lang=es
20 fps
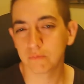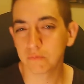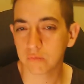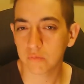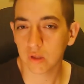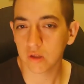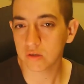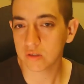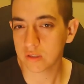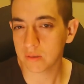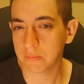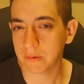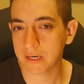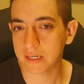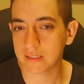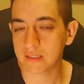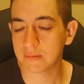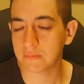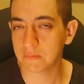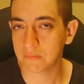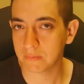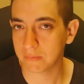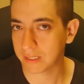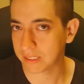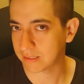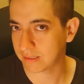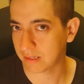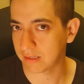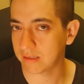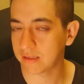todos se parecen
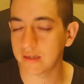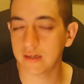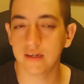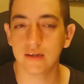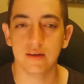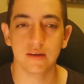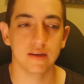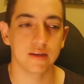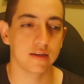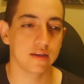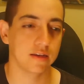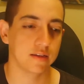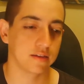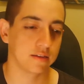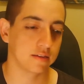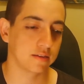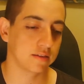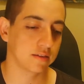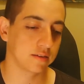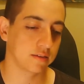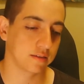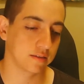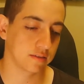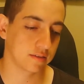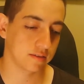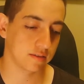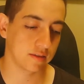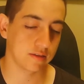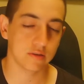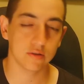bastante y
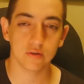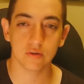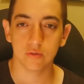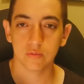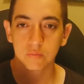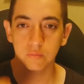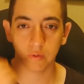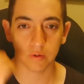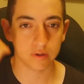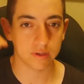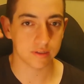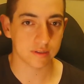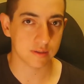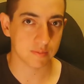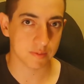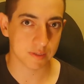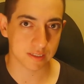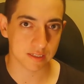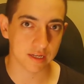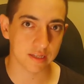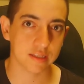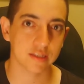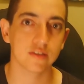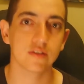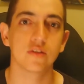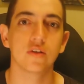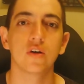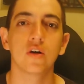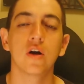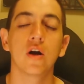si no pones demasiada
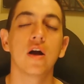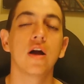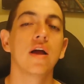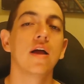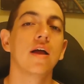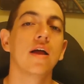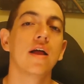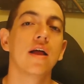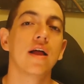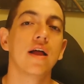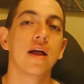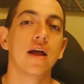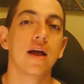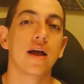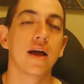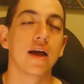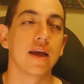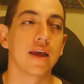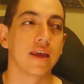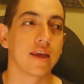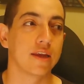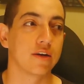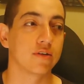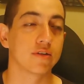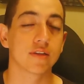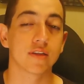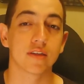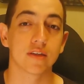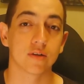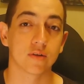atención y no
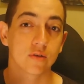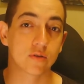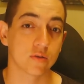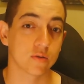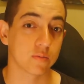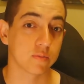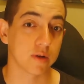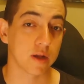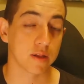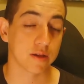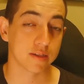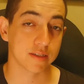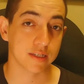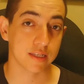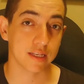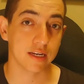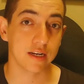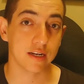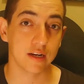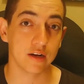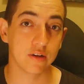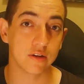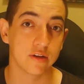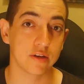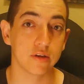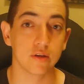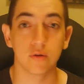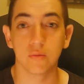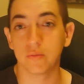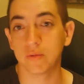estás acostumbrado a seguir el hilo de
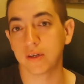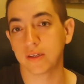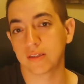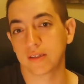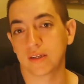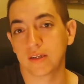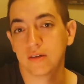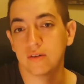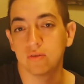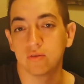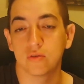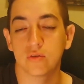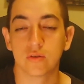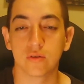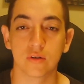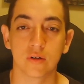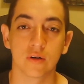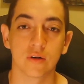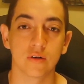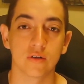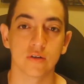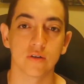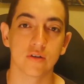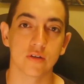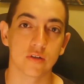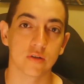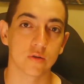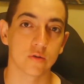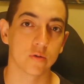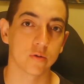nombres que no son conocidos
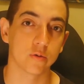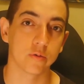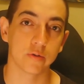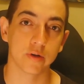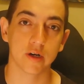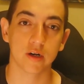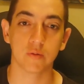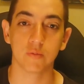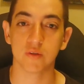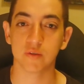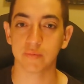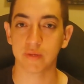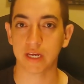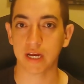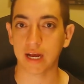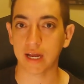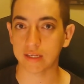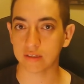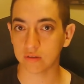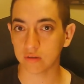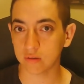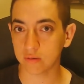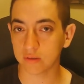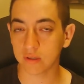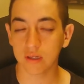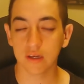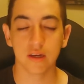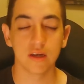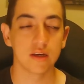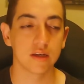en tu cultura como es mi caso
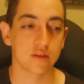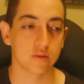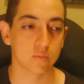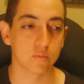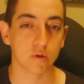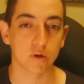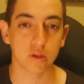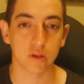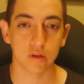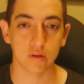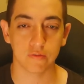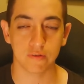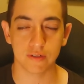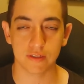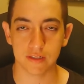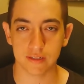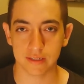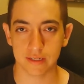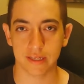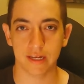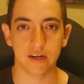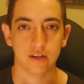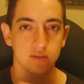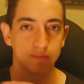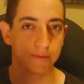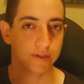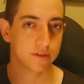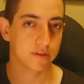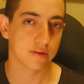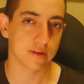es un poquito difícil seguir a los
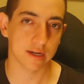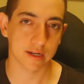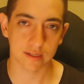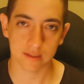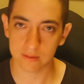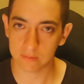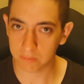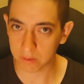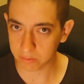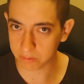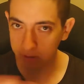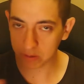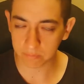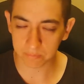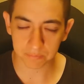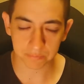personajes pero bueno